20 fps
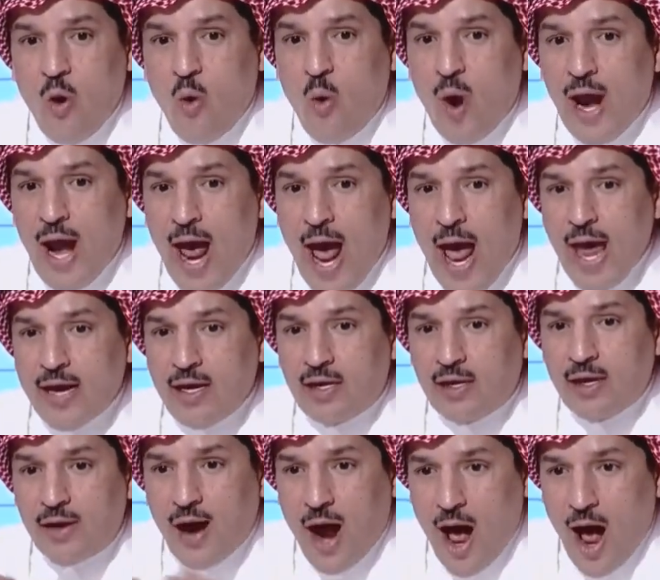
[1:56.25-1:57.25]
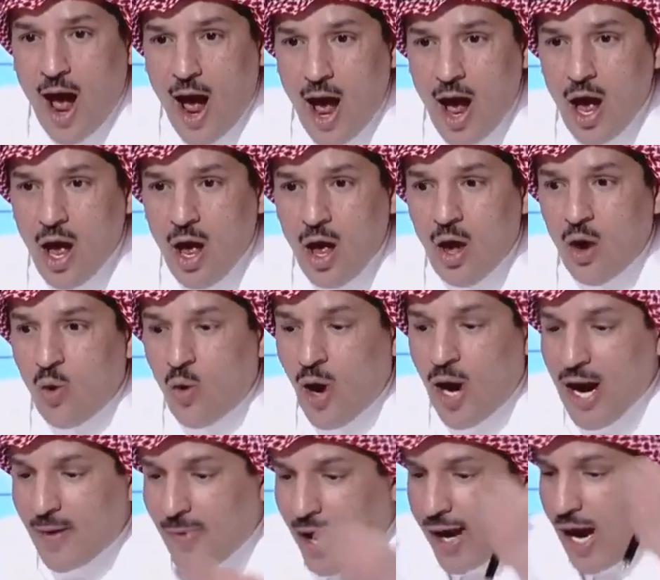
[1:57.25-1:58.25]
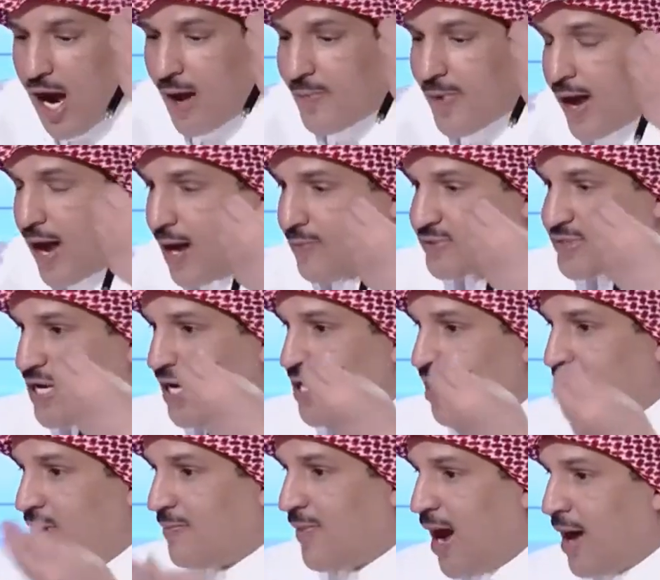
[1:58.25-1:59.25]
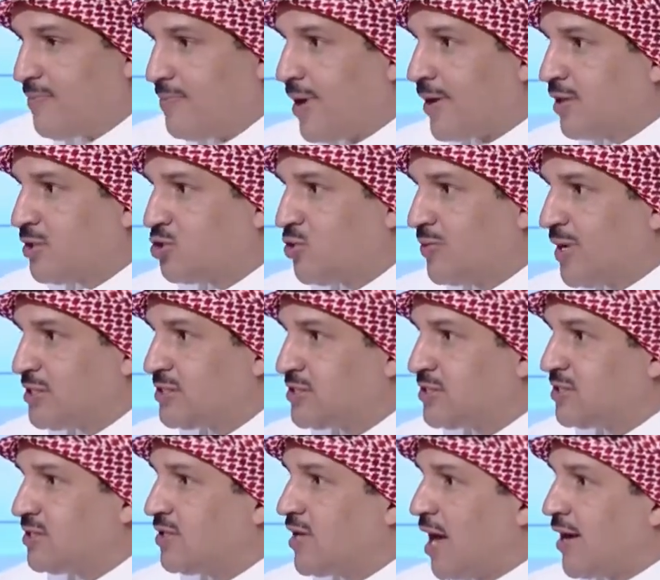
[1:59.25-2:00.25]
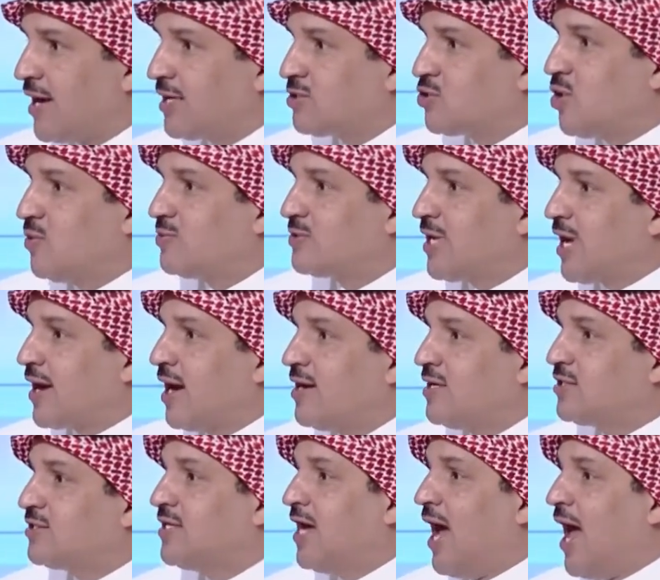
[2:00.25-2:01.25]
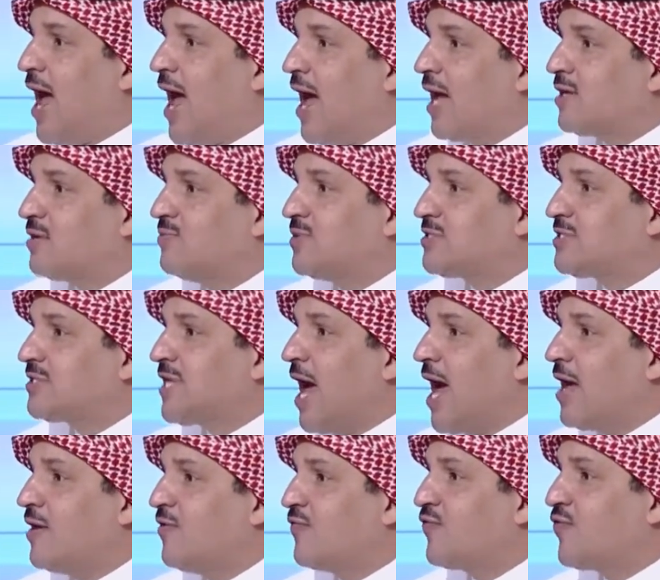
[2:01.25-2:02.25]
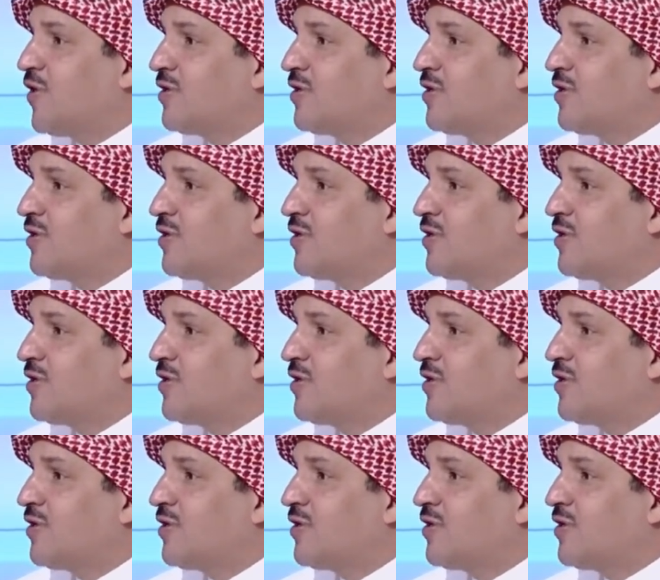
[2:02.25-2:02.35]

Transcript: ولا أي قراءة ولا مرحبا يا مسلي المعمر أنتم مجلس إدارتكم ترى الاتحاد مستأنف